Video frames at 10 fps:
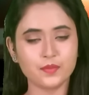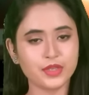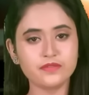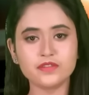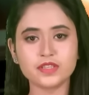
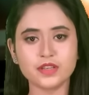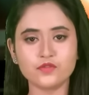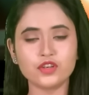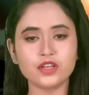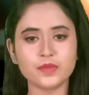বিডিভিউস
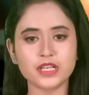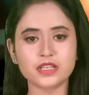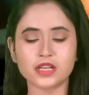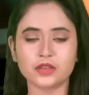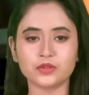ইনফোটেনমেন্টে
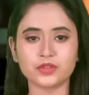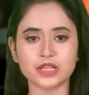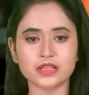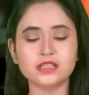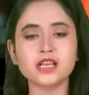স্বাগত
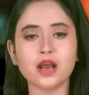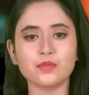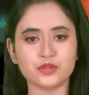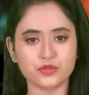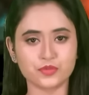জানাচ্ছি
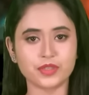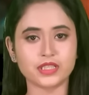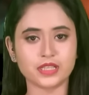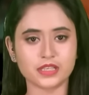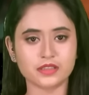আমি
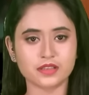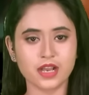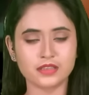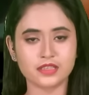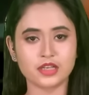সুস্মিতা দাস
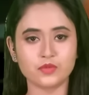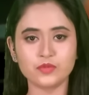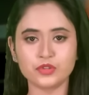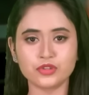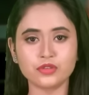আজ জানাবো
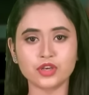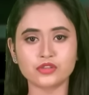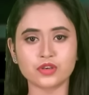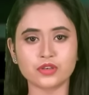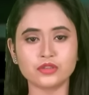প্রতিরক্ষা
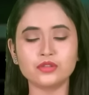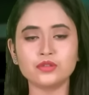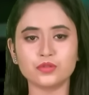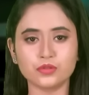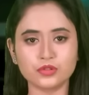সংক্রান্ত
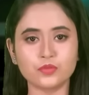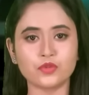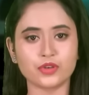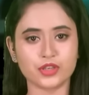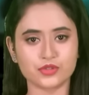
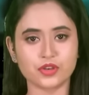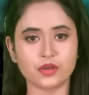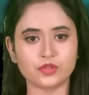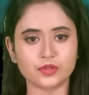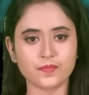গুরুত্বপূর্ণ কিছু
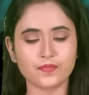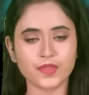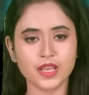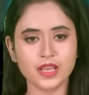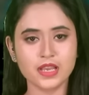খবর
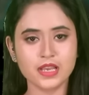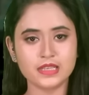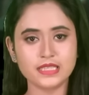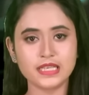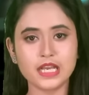
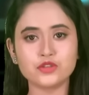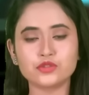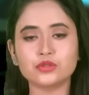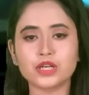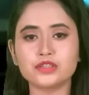সিরিয়ায়
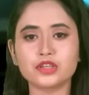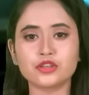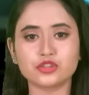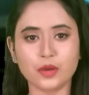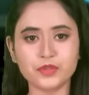যুক্তরাষ্ট্রের
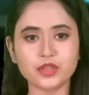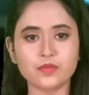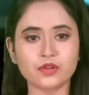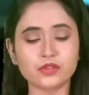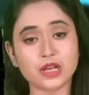সবচেয়ে
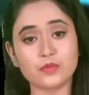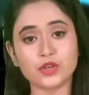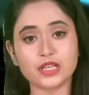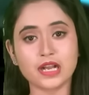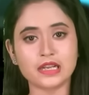বড়
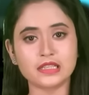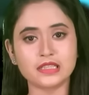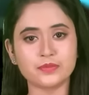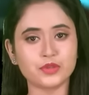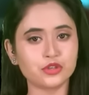সামরিক
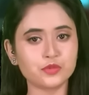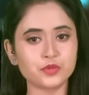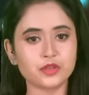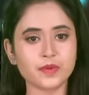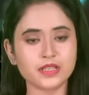ঘাঁটিতে
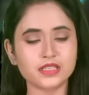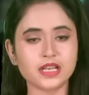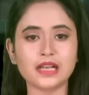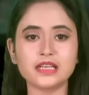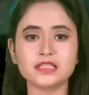বৃহস্পতিবার
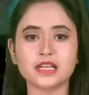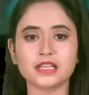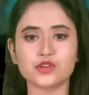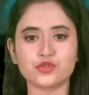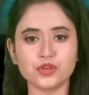ছাকে
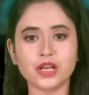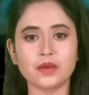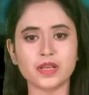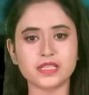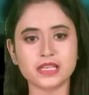ছাকে ড্রোন
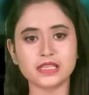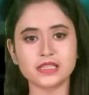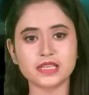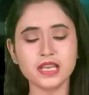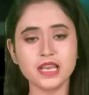হামলা
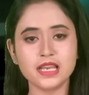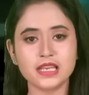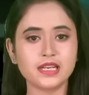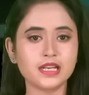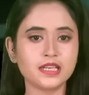চালিয়েছে
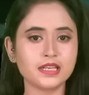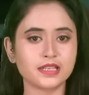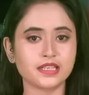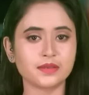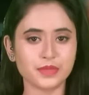ইরাকের
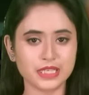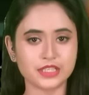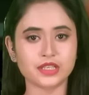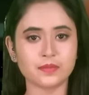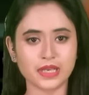একটি
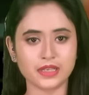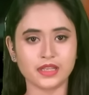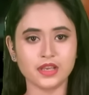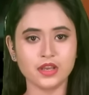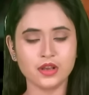মিলিশিয়া
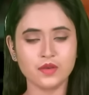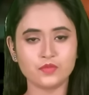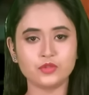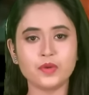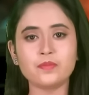বাহিনী
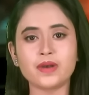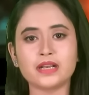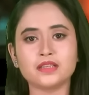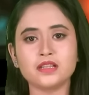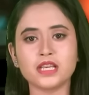বুধবার
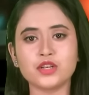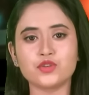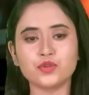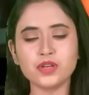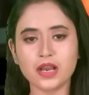বাগদাদে
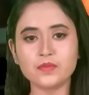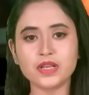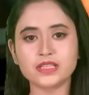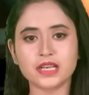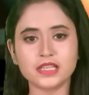ড্রোন
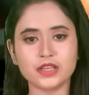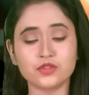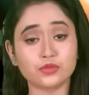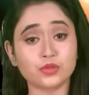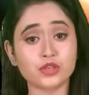হামলা চালিয়ে
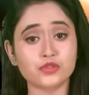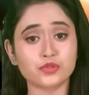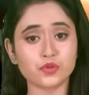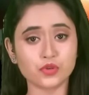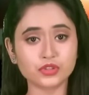যুক্তরাষ্ট্র
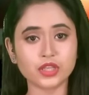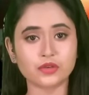হত্যা